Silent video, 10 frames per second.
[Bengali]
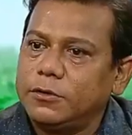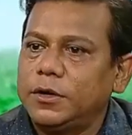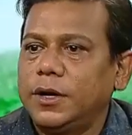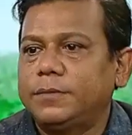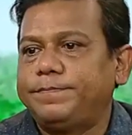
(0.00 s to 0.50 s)
এখন
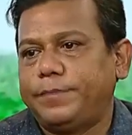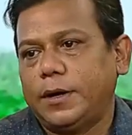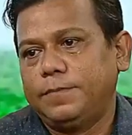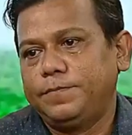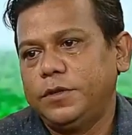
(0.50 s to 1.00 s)
না
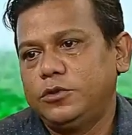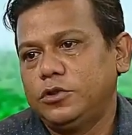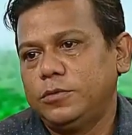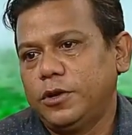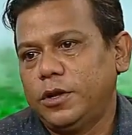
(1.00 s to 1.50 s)
আপনি
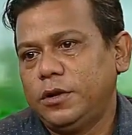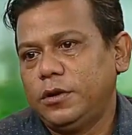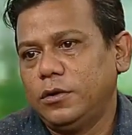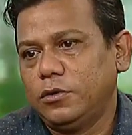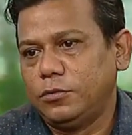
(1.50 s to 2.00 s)
যদি বলেন
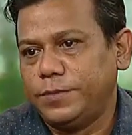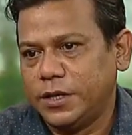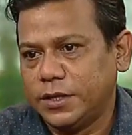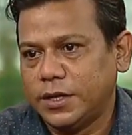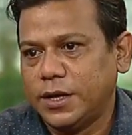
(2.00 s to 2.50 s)

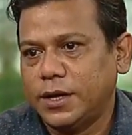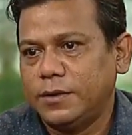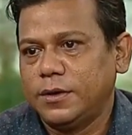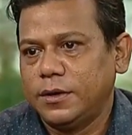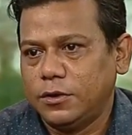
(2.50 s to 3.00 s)
অভিনেতা
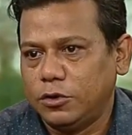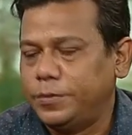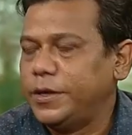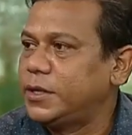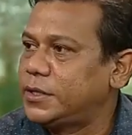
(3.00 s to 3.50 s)

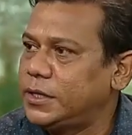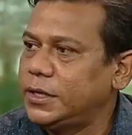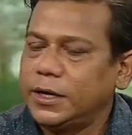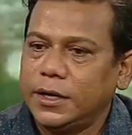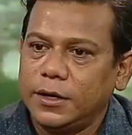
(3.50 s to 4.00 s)
অভিনেত্রী
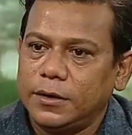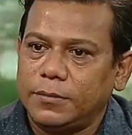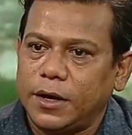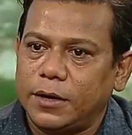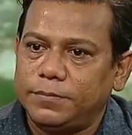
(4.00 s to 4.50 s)

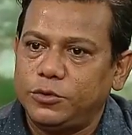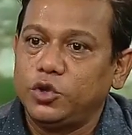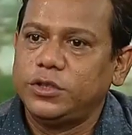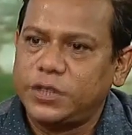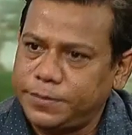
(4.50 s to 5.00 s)
বা
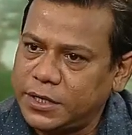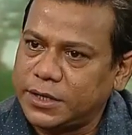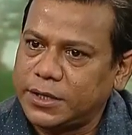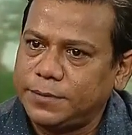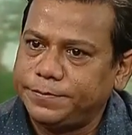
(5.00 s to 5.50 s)

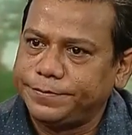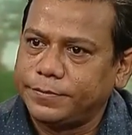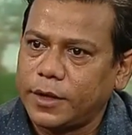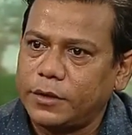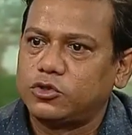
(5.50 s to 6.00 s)
চরিত্রাভিনেতা
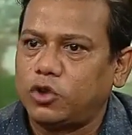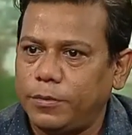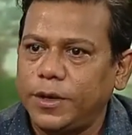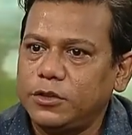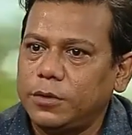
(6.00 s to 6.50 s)

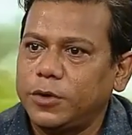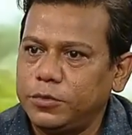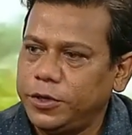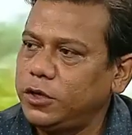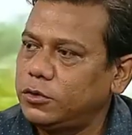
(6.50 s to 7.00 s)
সবাই তো আমরা
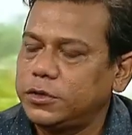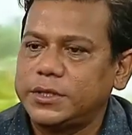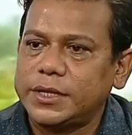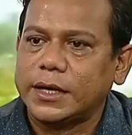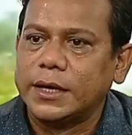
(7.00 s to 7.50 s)
অভিনয়
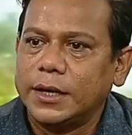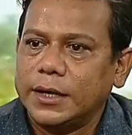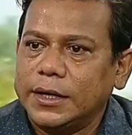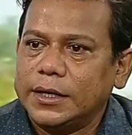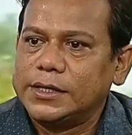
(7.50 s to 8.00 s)
করতে চাই
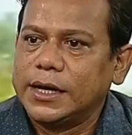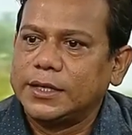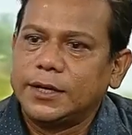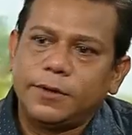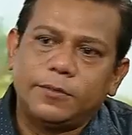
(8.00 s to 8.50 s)

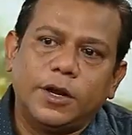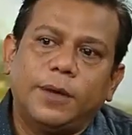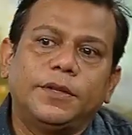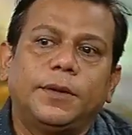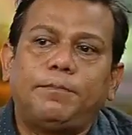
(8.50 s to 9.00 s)
সেক্ষেত্রে আমার মনে
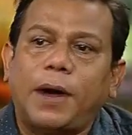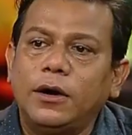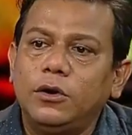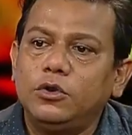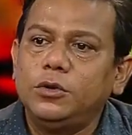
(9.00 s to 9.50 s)
হয় আমাদের
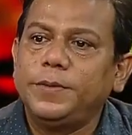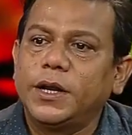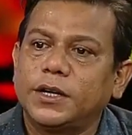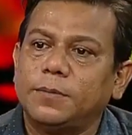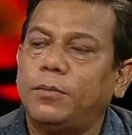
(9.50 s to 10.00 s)

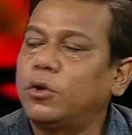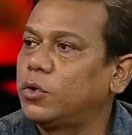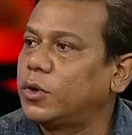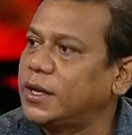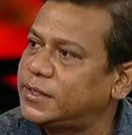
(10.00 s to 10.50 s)
পাণ্ডুলিপির একটা বড়
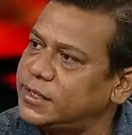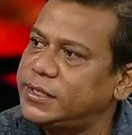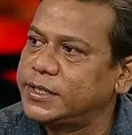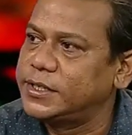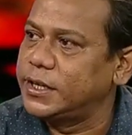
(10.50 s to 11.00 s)
ক্রাইসিস
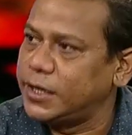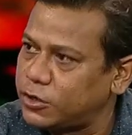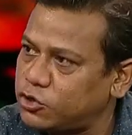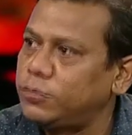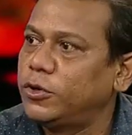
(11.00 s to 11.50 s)
যাচ্ছে
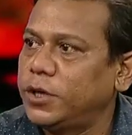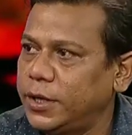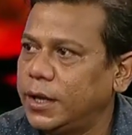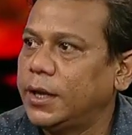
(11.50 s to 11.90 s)
এ সময়ে